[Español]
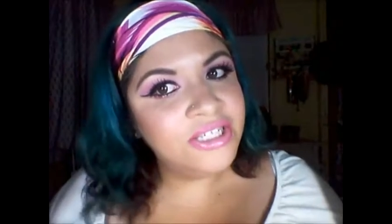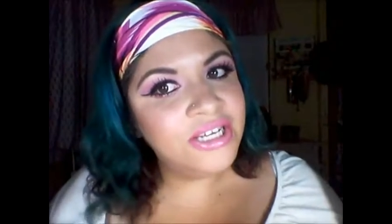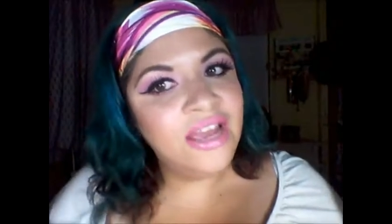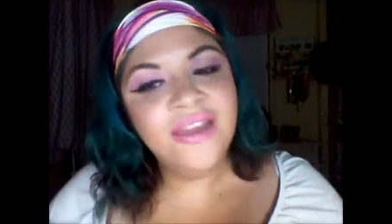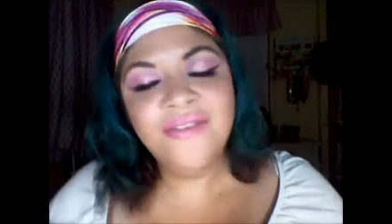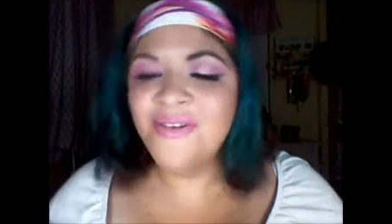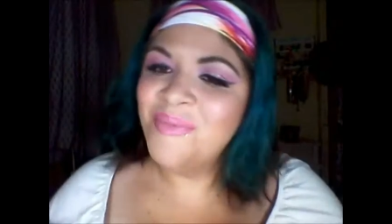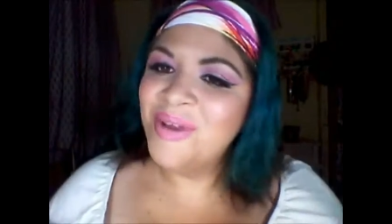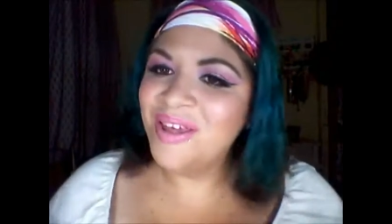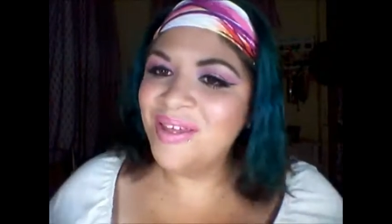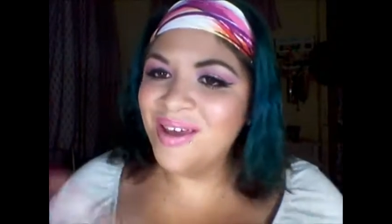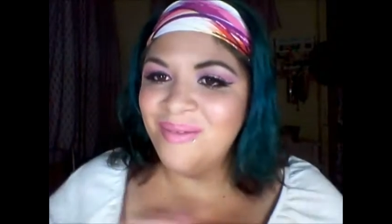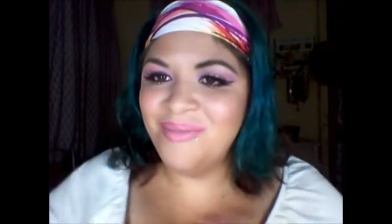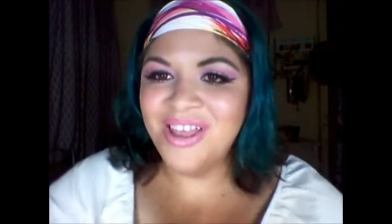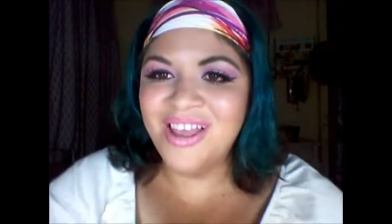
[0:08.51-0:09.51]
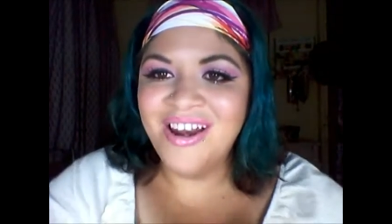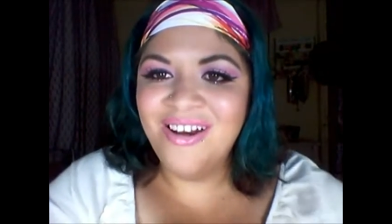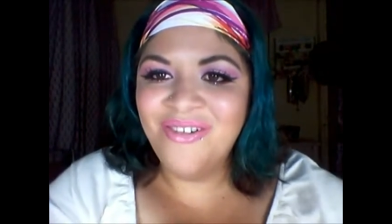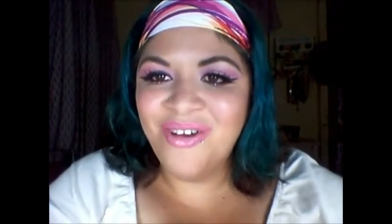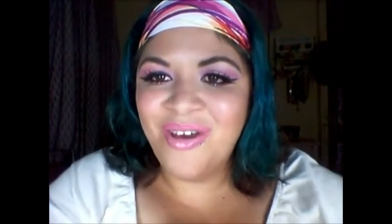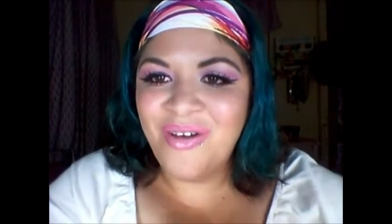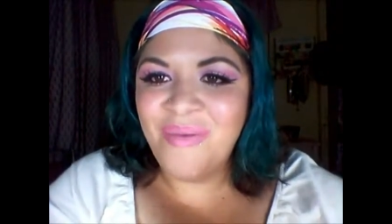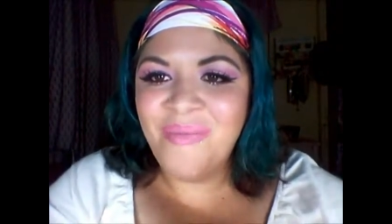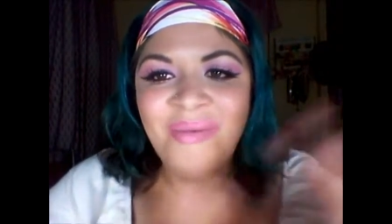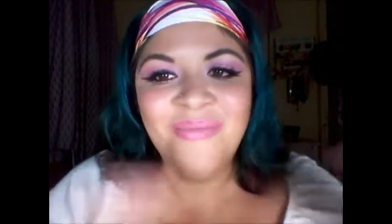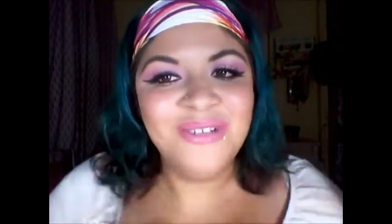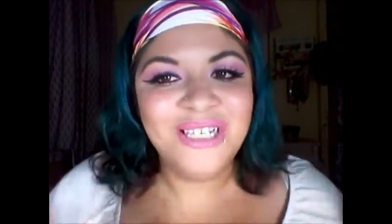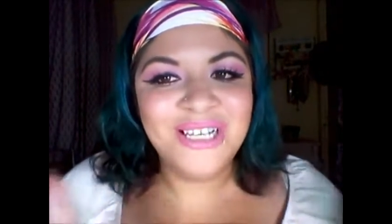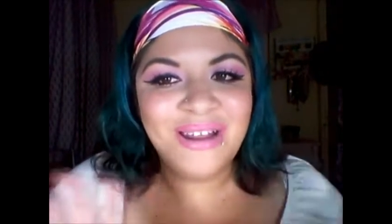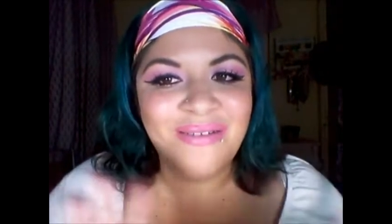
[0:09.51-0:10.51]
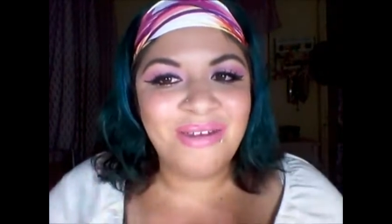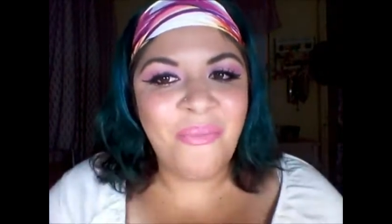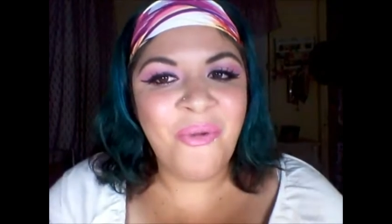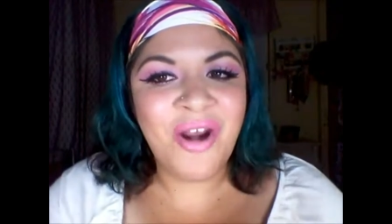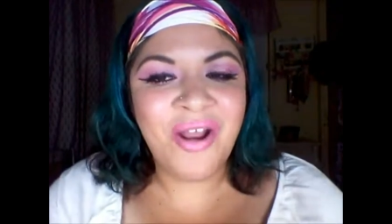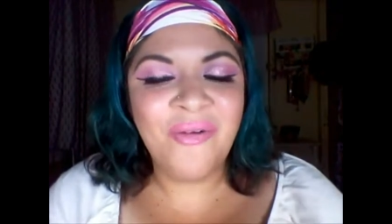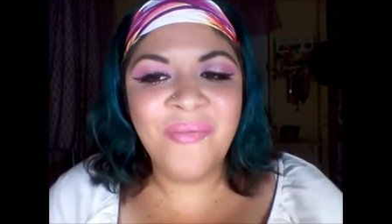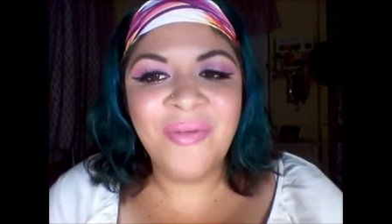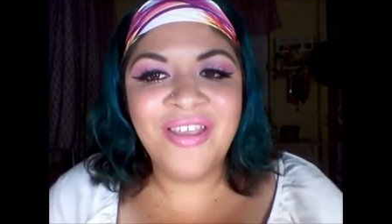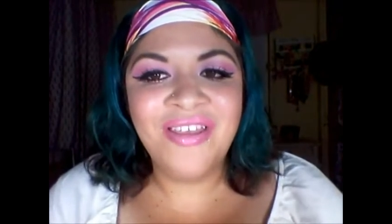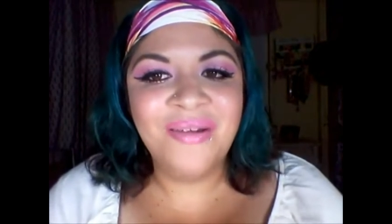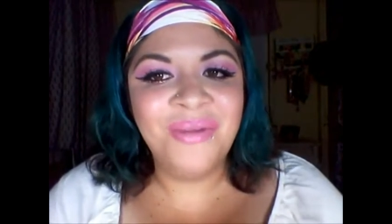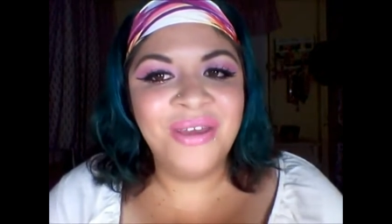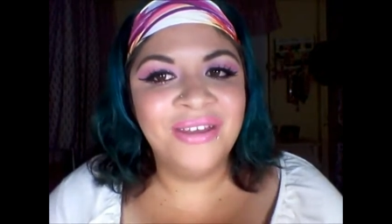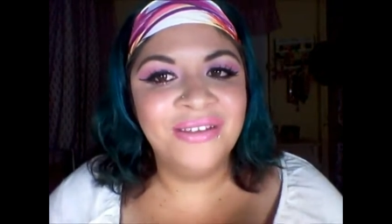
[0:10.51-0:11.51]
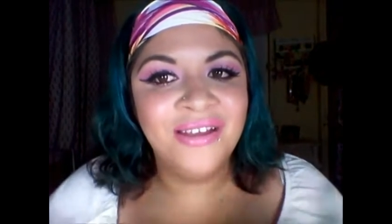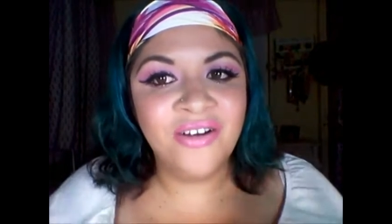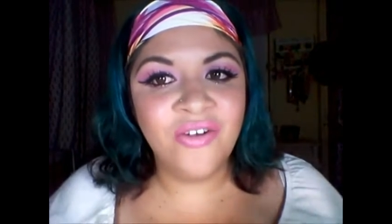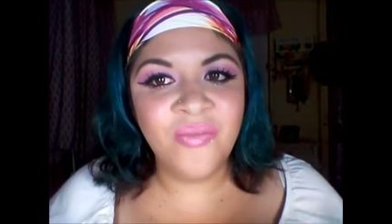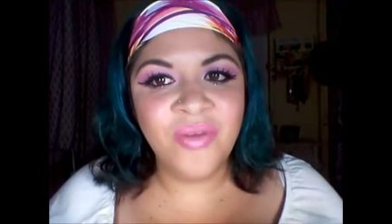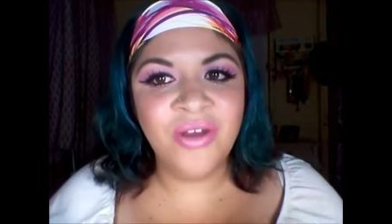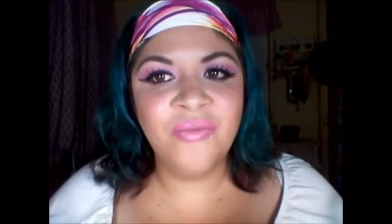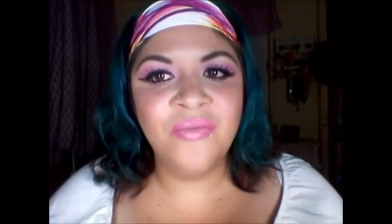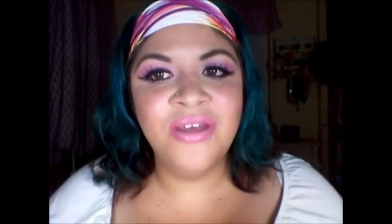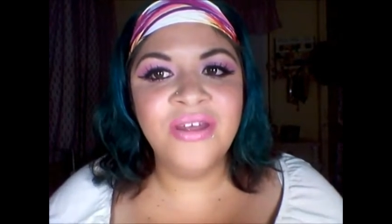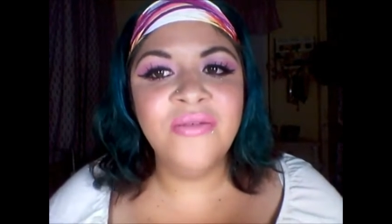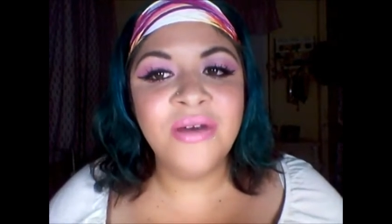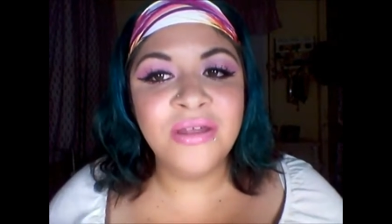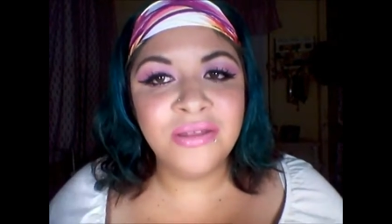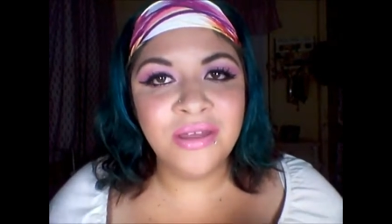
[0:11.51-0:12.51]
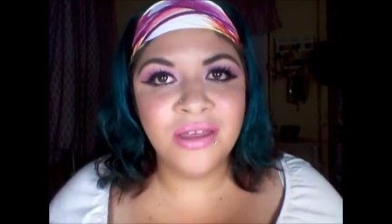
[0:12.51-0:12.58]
Chicas y bienvenidas a mi canal una vez más, muchas gracias por acompañarme y estar conmigo un video más.